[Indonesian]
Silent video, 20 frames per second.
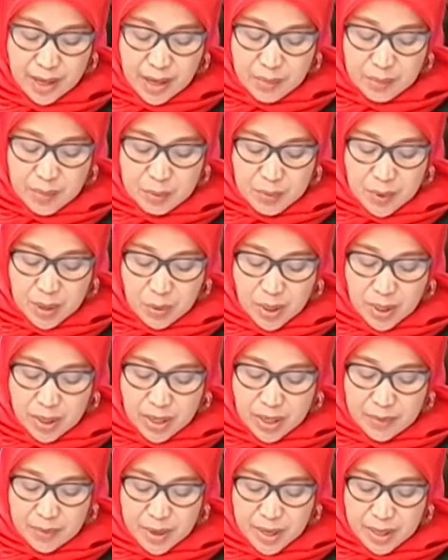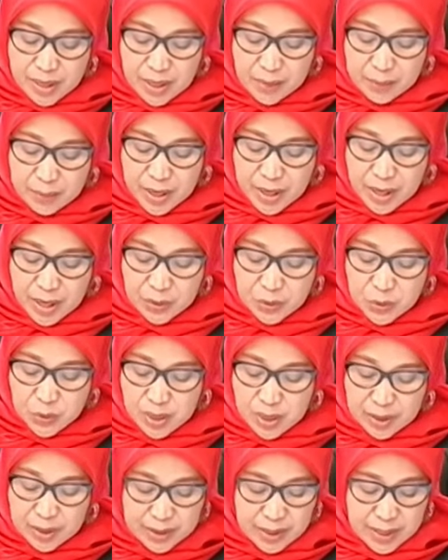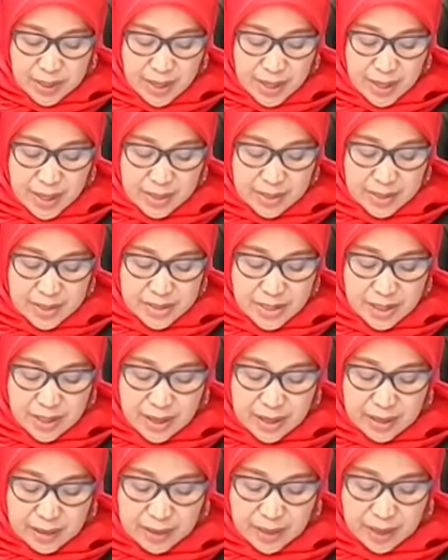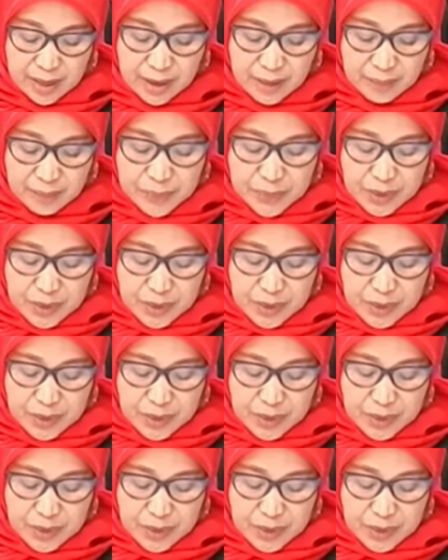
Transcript: membawakan barang pengadu yang ketinggalan di Jakarta.